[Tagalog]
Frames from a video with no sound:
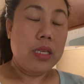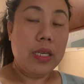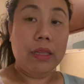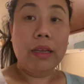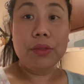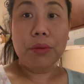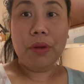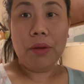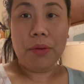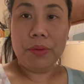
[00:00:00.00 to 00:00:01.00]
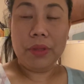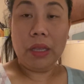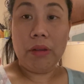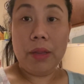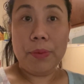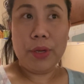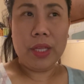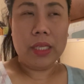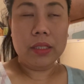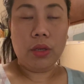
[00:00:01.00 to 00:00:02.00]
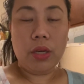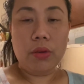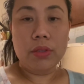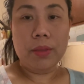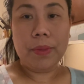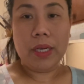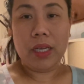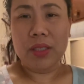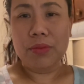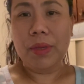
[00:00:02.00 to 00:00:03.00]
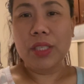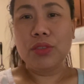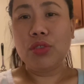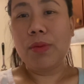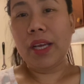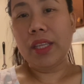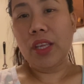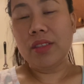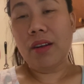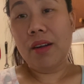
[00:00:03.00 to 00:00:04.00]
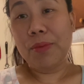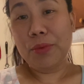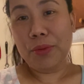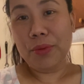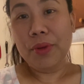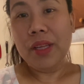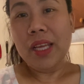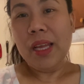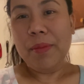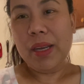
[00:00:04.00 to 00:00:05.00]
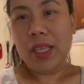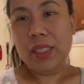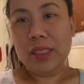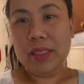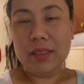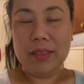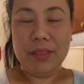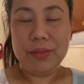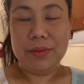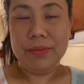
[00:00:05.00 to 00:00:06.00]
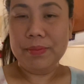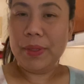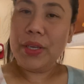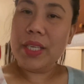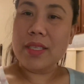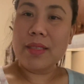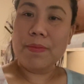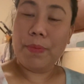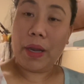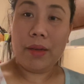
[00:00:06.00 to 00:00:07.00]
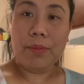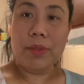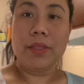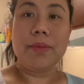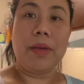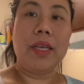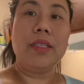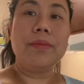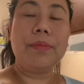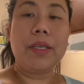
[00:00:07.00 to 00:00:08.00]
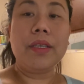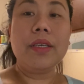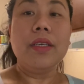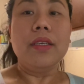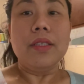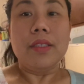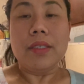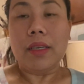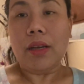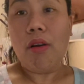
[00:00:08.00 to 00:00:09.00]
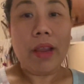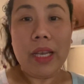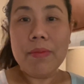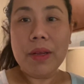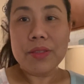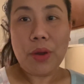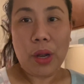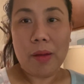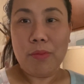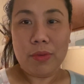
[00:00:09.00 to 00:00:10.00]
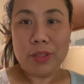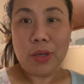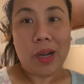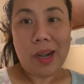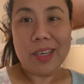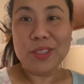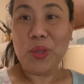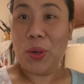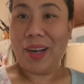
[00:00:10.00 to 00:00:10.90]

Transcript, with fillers: Naantok ako. Hindi ko alam pero naantok ako na parang ano. Medyo sumakit na yung sa arm ko. Parang, you know. Pero it's bearable naman. Pero, okay lang mag sore arm, um, sore, sore.